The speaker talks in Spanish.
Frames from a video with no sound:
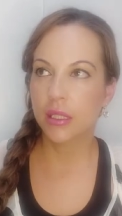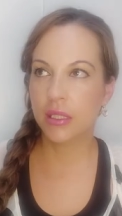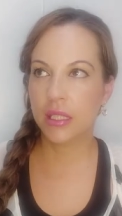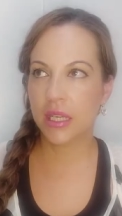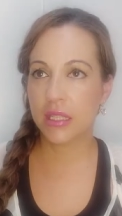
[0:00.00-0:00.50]

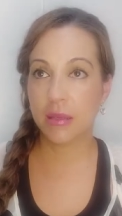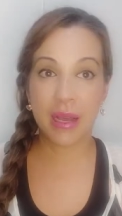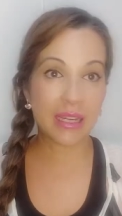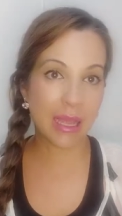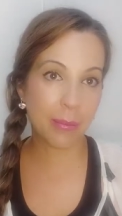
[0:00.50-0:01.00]
ni a
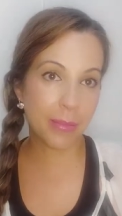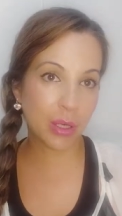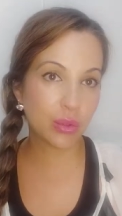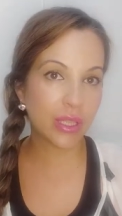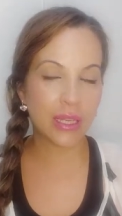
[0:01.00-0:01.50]
llevar las
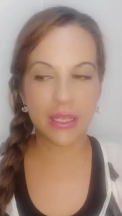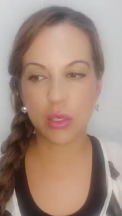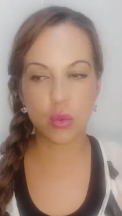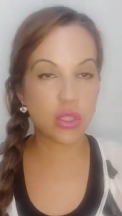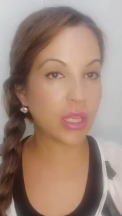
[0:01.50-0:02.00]
pautas, ni a
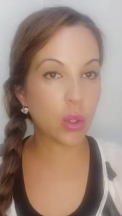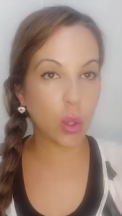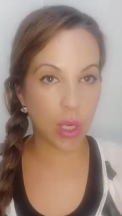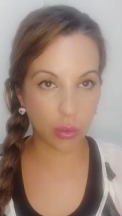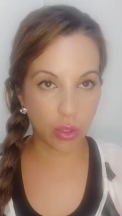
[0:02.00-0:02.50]
escuchar
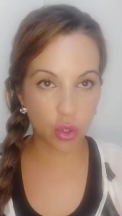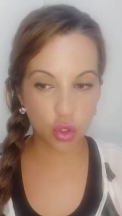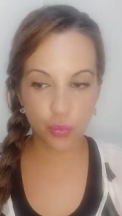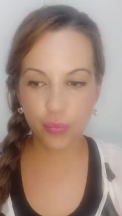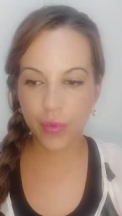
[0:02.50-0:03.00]
los audios.